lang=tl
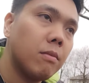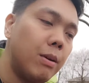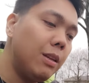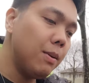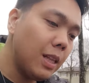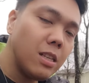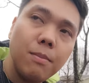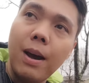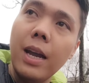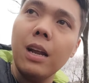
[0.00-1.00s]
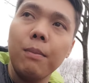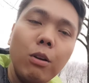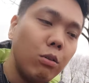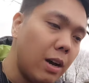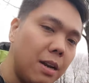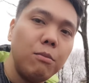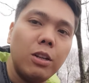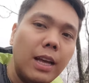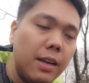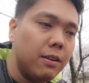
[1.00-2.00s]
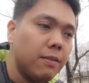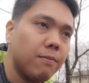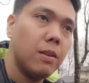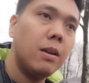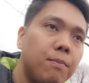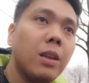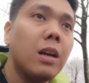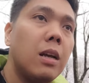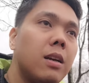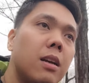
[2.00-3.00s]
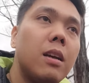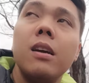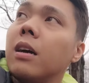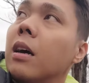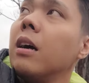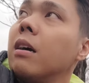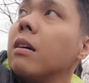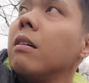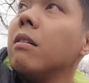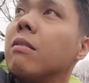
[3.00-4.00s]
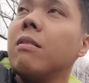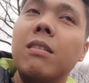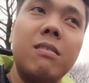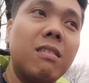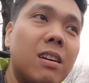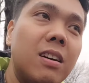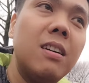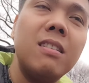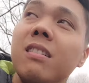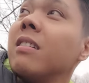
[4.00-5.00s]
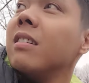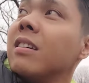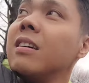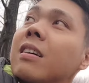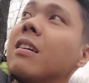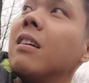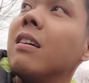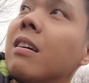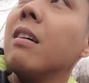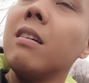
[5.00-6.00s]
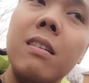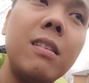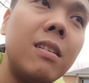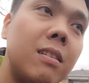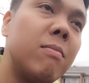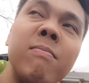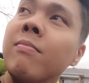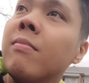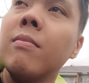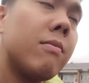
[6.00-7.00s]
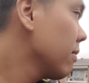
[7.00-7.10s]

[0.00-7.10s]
Pwede naman tayo sa bahay na, Maglu kain muna tayo. Malaking bahay pala, pre. Hindi ka tulad yan sa kabila, ano, maliit lang.